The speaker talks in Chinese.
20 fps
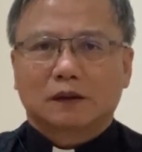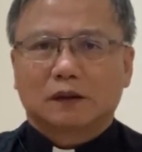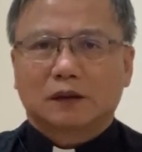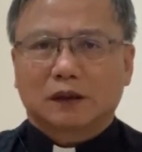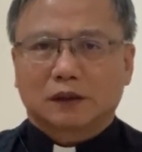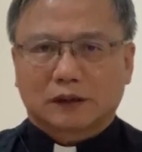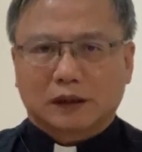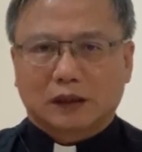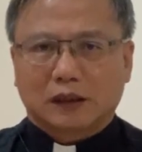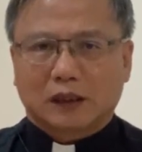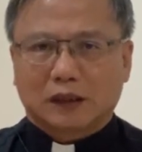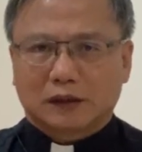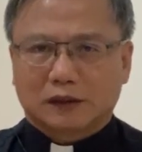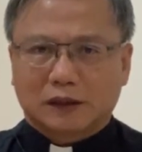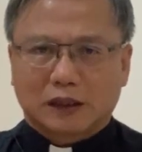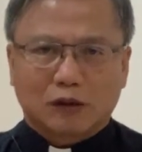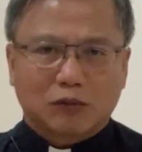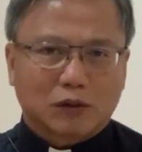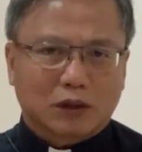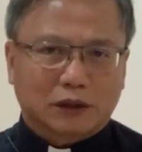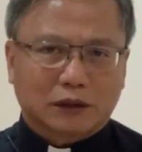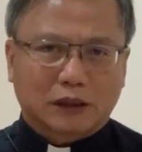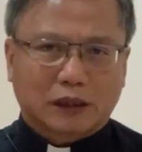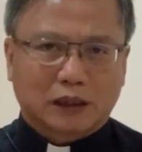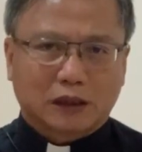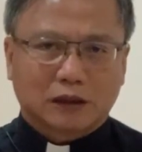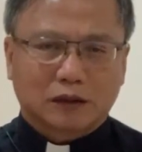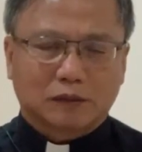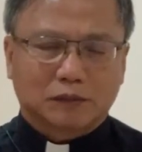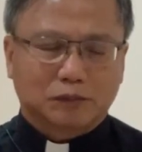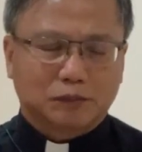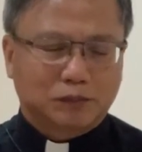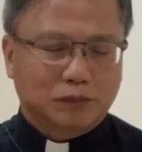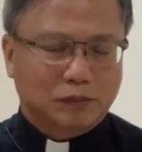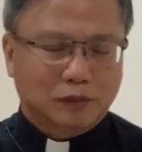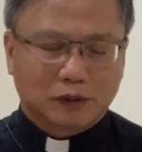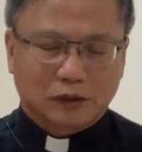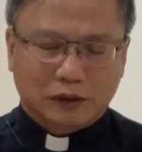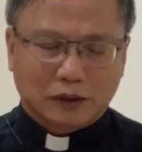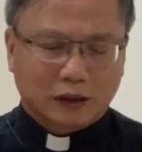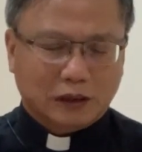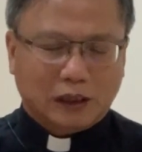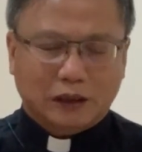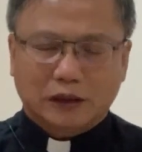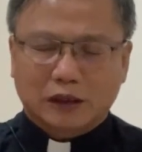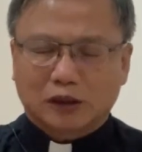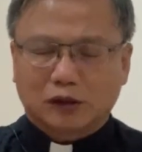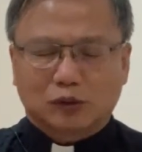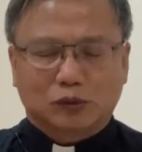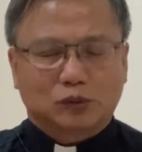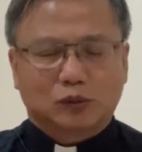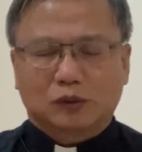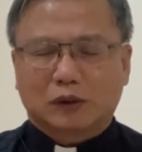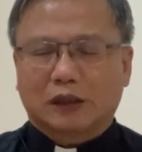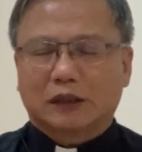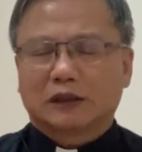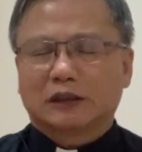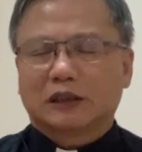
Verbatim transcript: 咱在咱生活当，甲耶稣做嘅